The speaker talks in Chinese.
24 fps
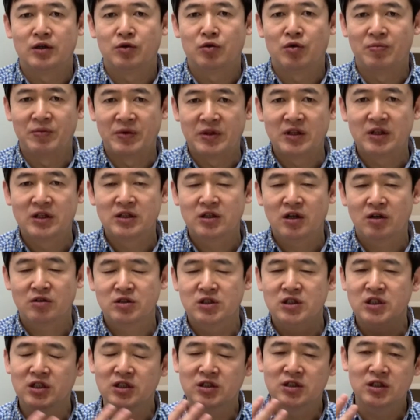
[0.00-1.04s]
我们呢要
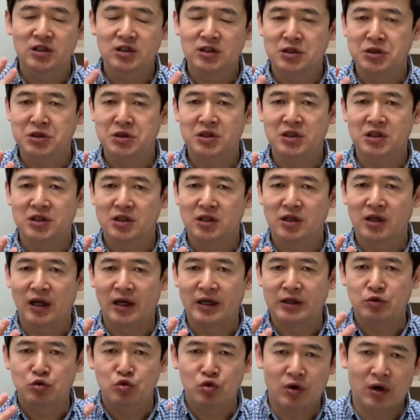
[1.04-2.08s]
彻彻底底的
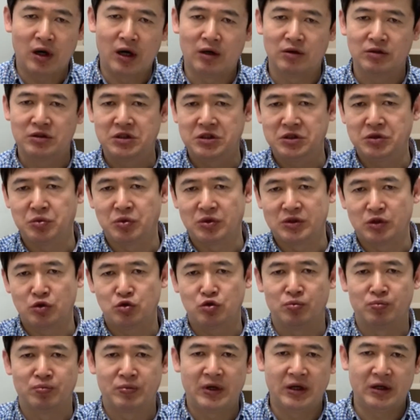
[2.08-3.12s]
来做好自我的
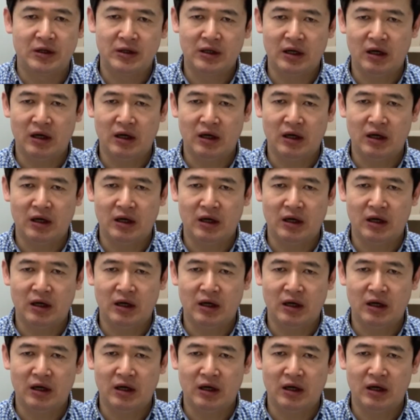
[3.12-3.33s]
准备，